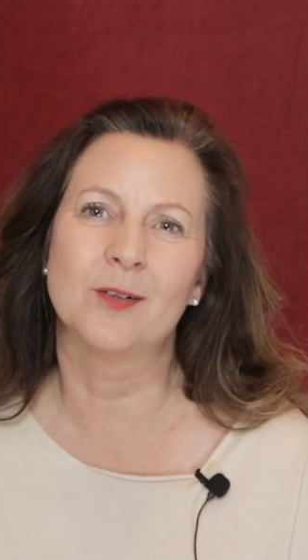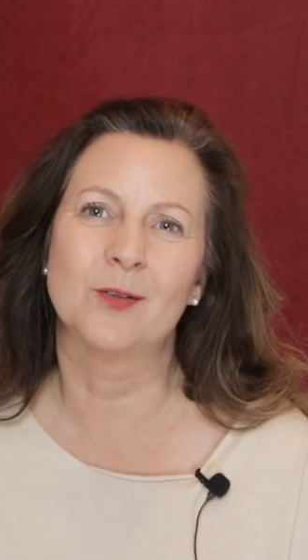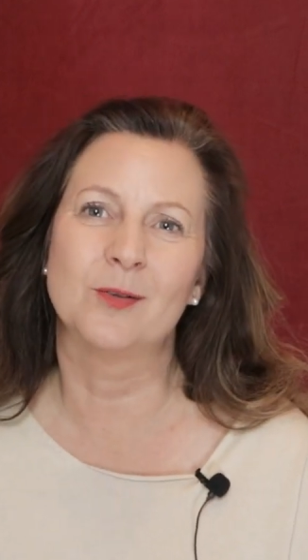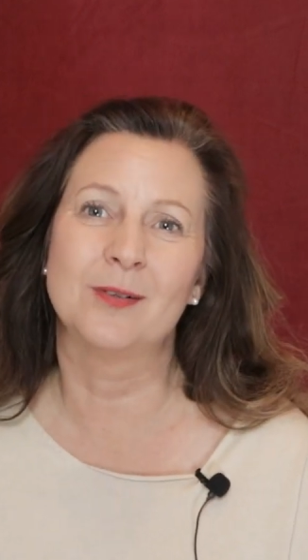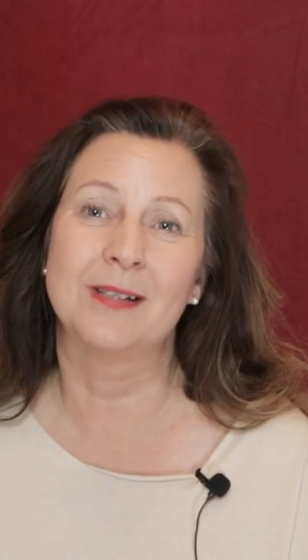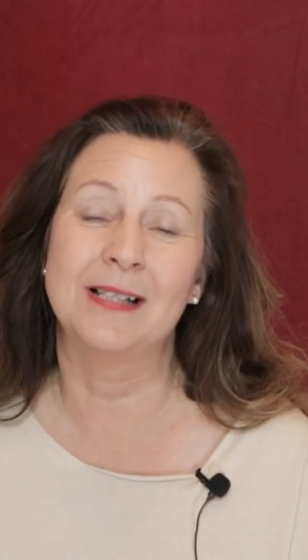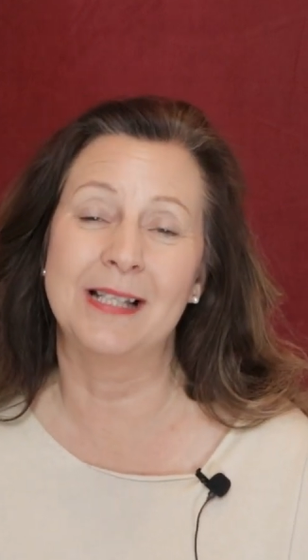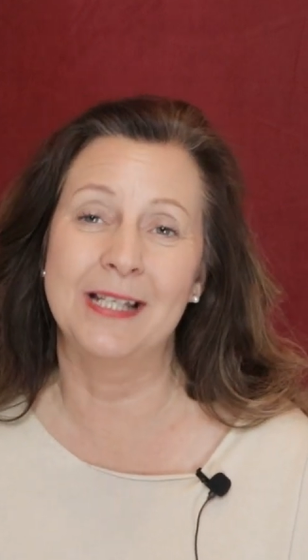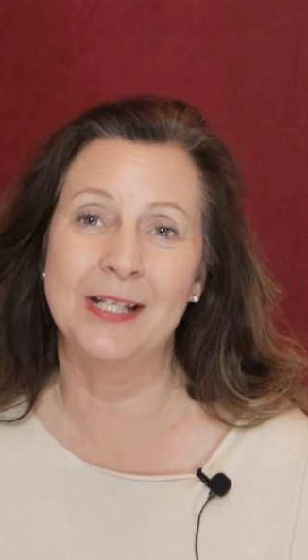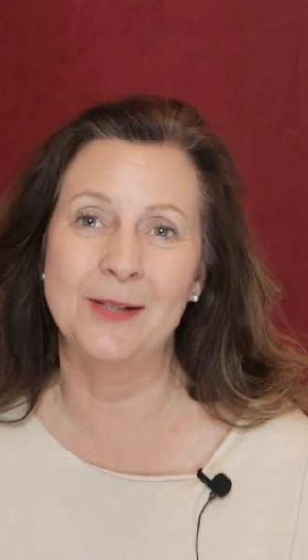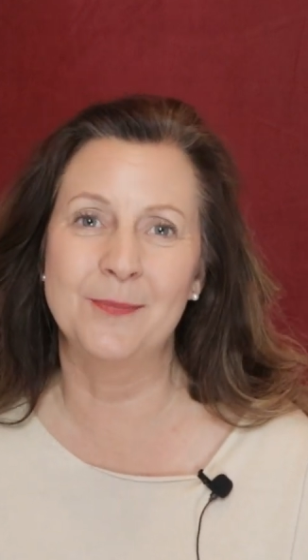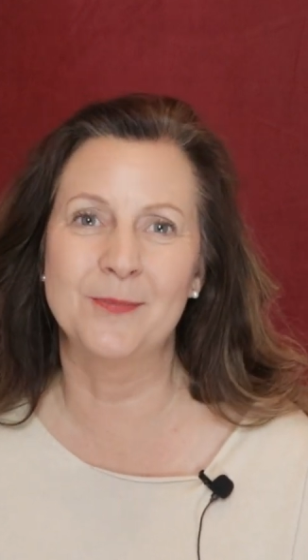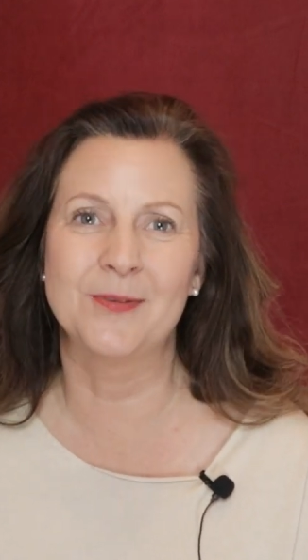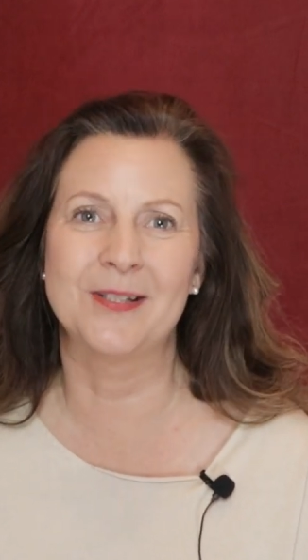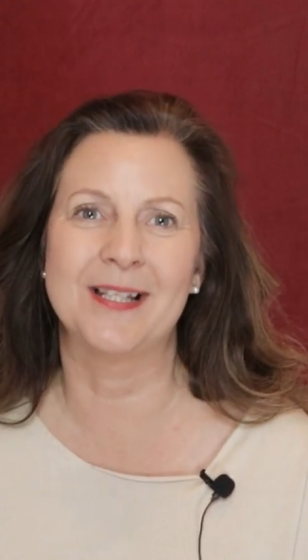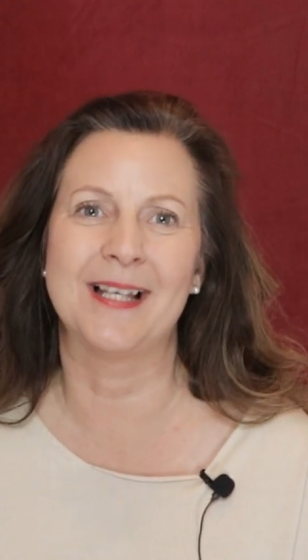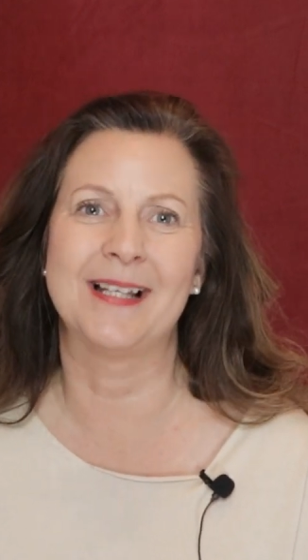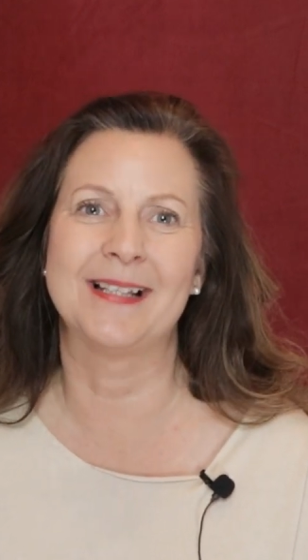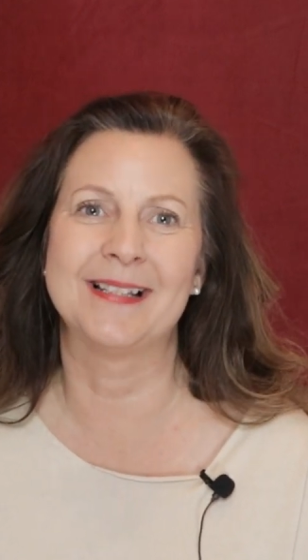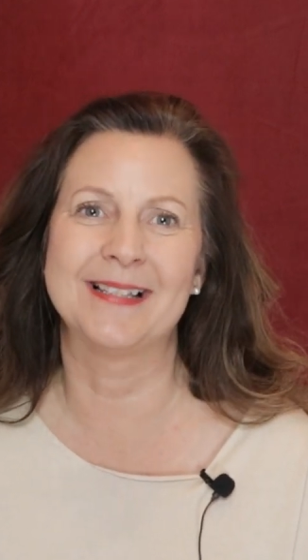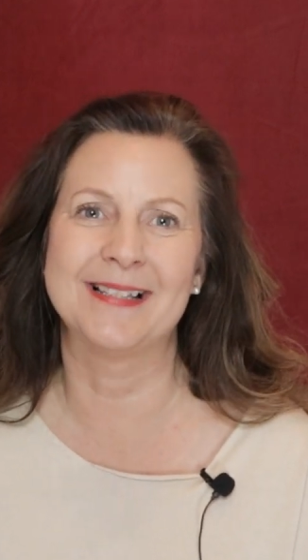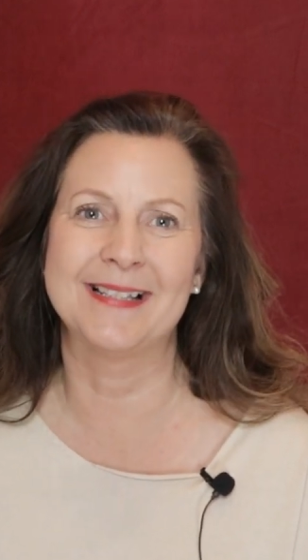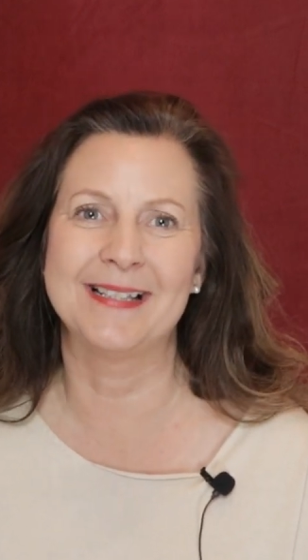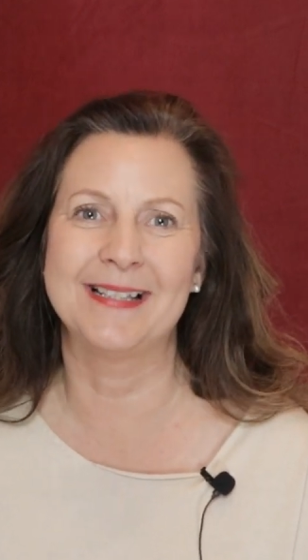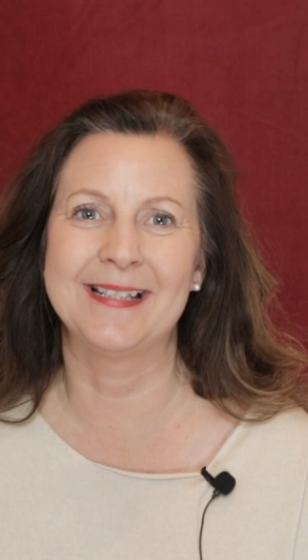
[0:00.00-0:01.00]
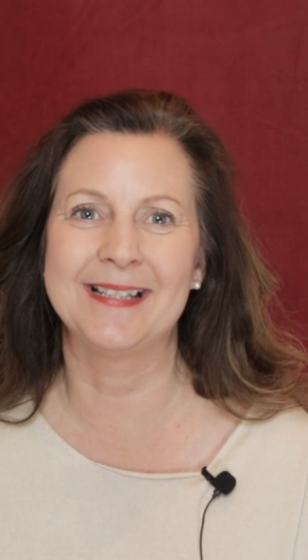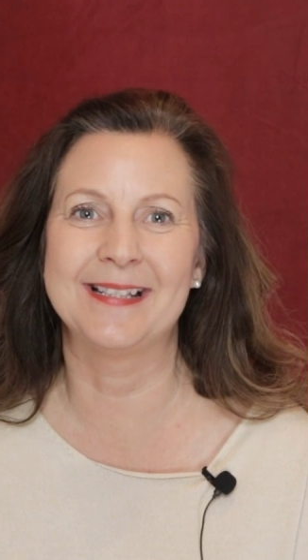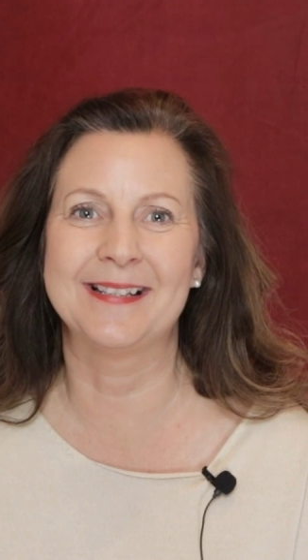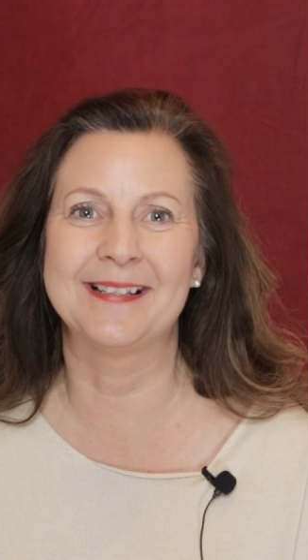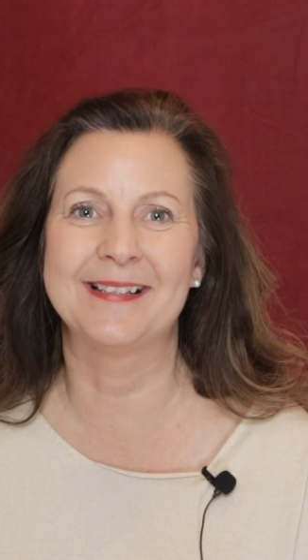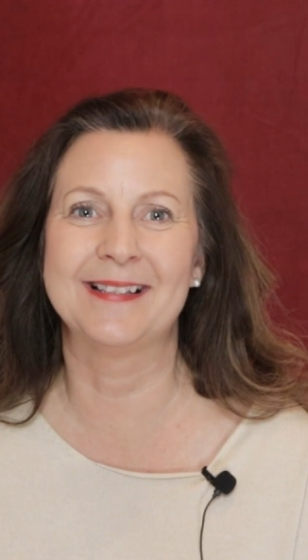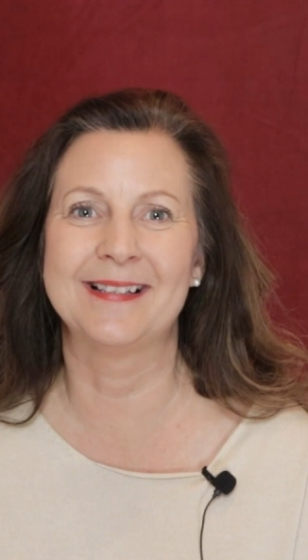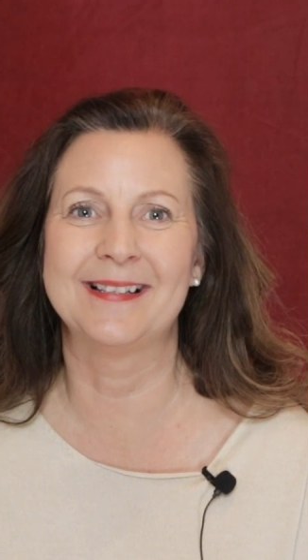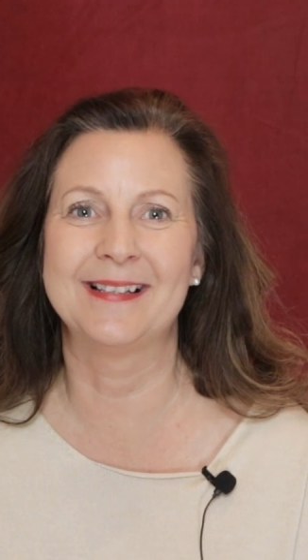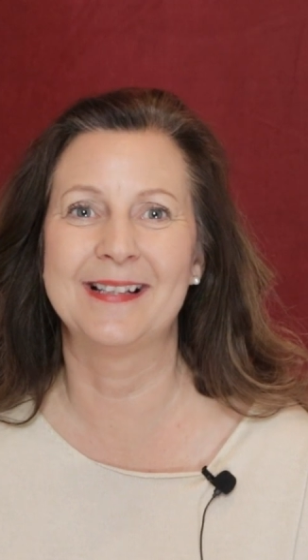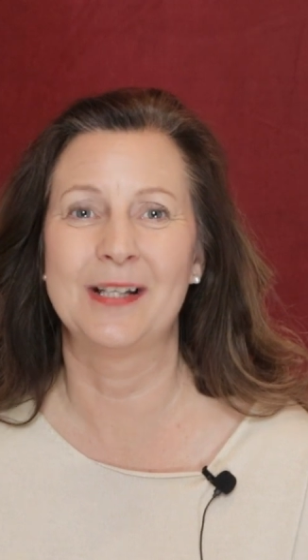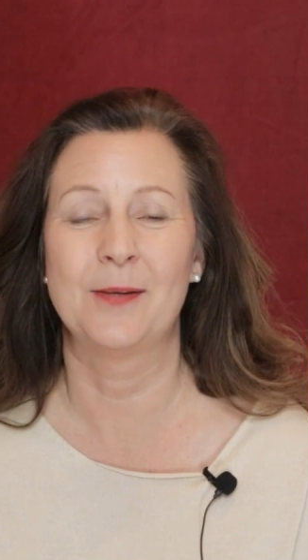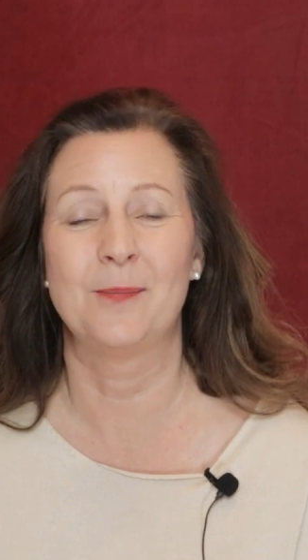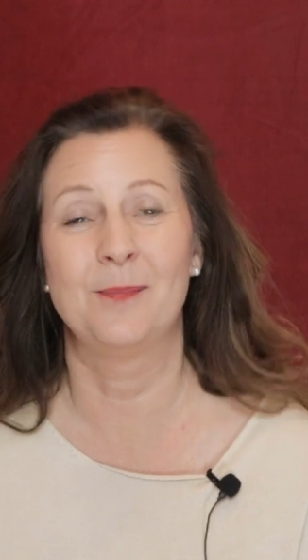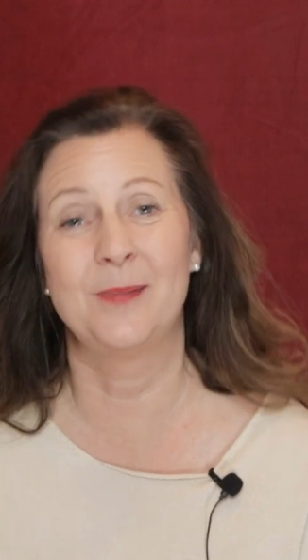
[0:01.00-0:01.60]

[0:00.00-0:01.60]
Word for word: und Lebensansichten